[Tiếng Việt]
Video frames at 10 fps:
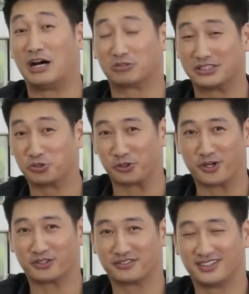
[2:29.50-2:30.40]
vào tới ruột
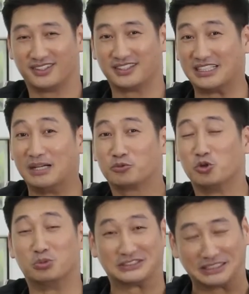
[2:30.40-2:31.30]
non thì hấp
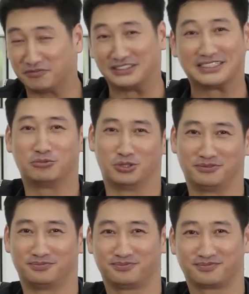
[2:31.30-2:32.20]
thụ 100% luôn.